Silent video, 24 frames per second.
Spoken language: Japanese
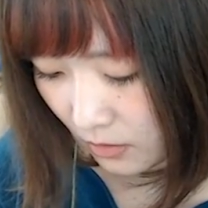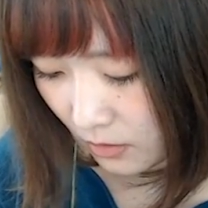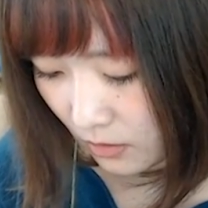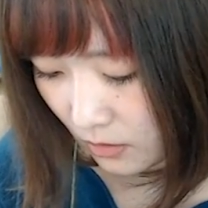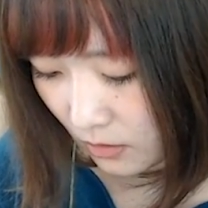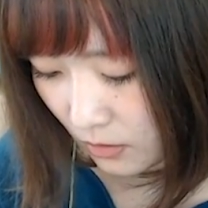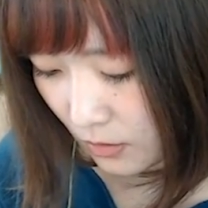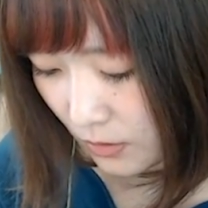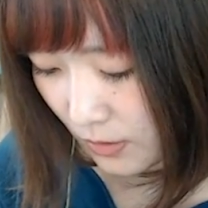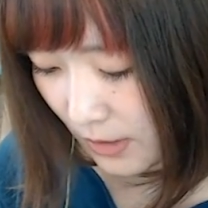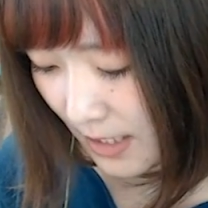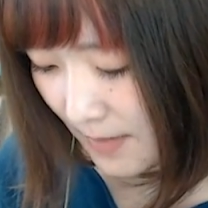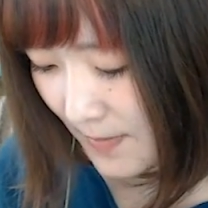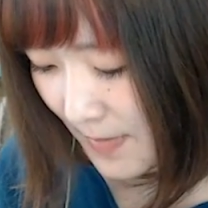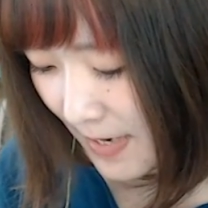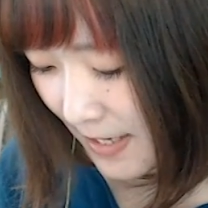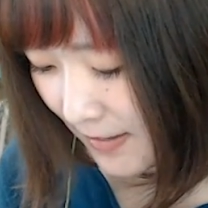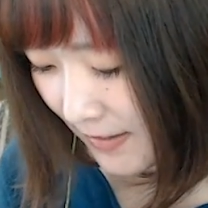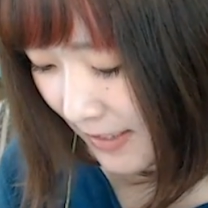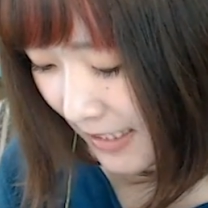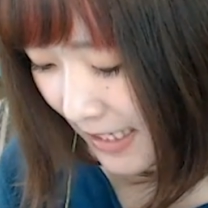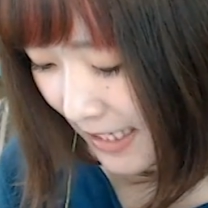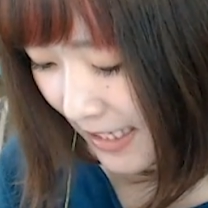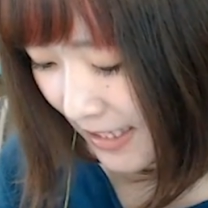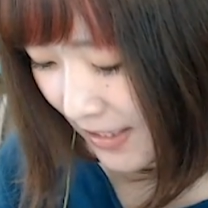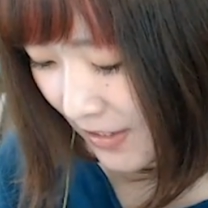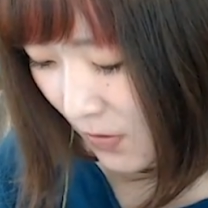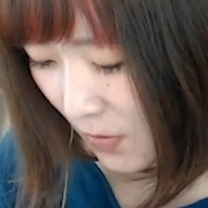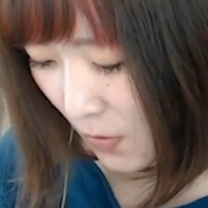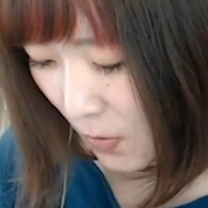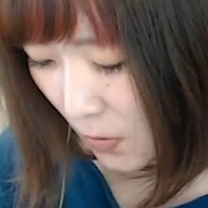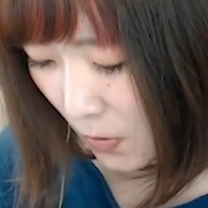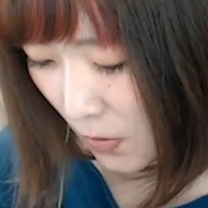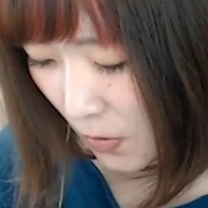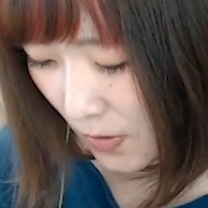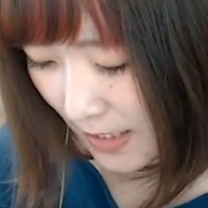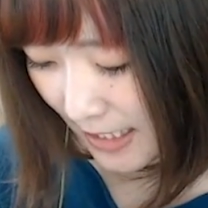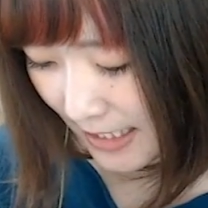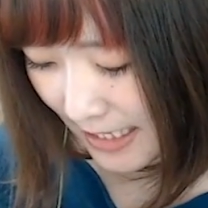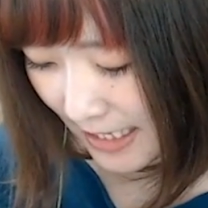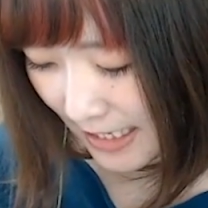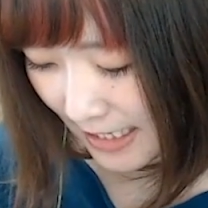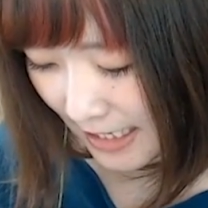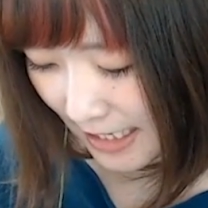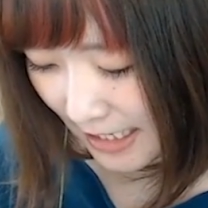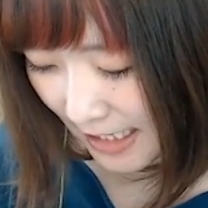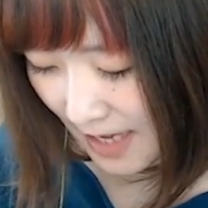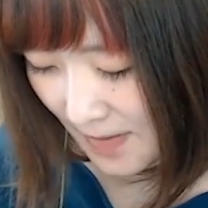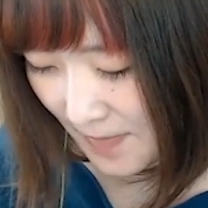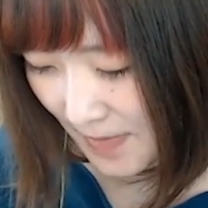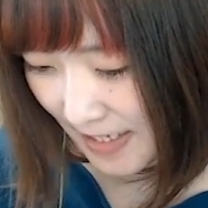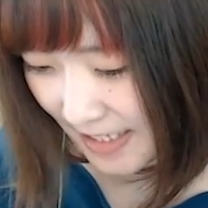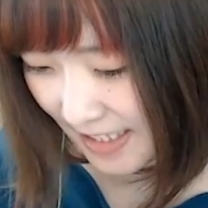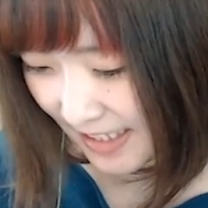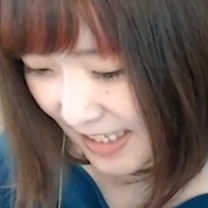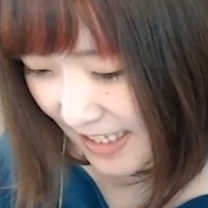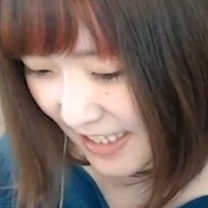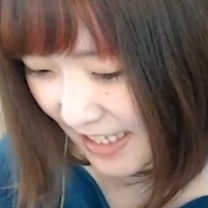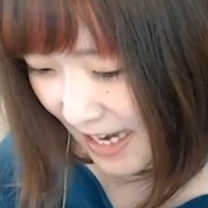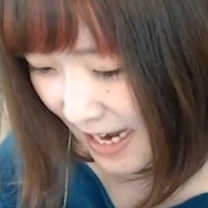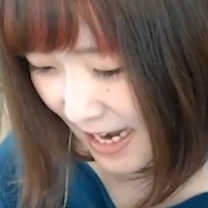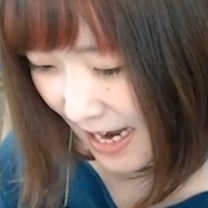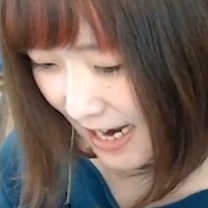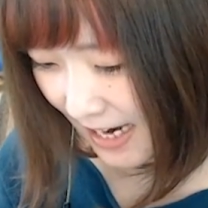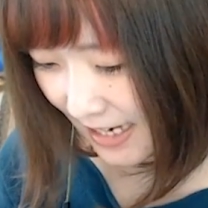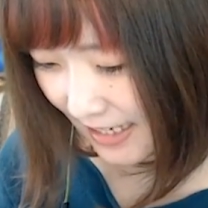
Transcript: グリマルキンの誇りにかけましてにゃか